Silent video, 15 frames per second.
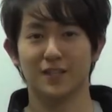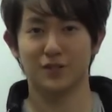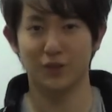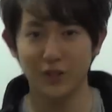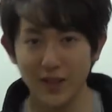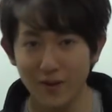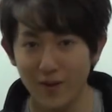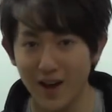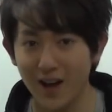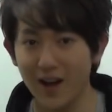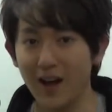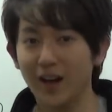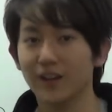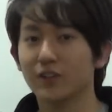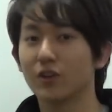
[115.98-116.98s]
それで
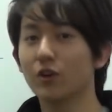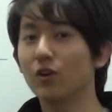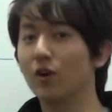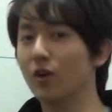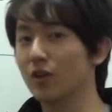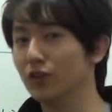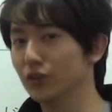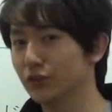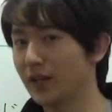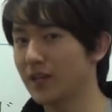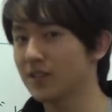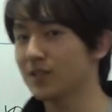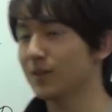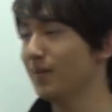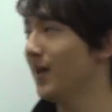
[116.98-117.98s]
は今日ふ
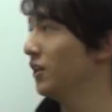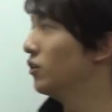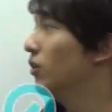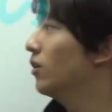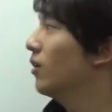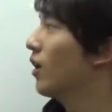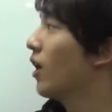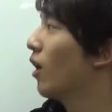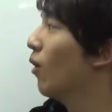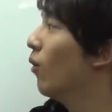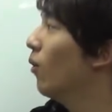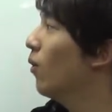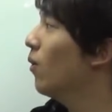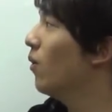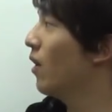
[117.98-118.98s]
たつめの「
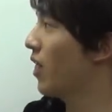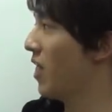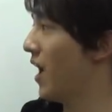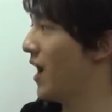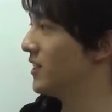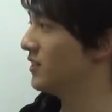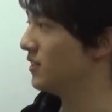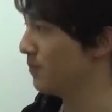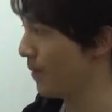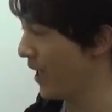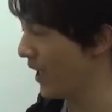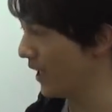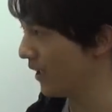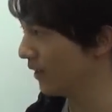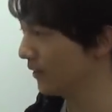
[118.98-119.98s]
をはじ
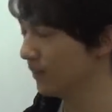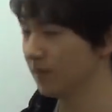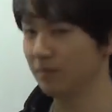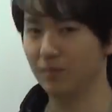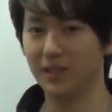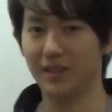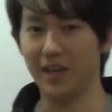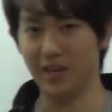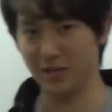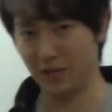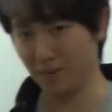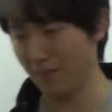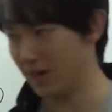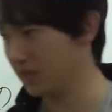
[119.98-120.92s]
め」見ていき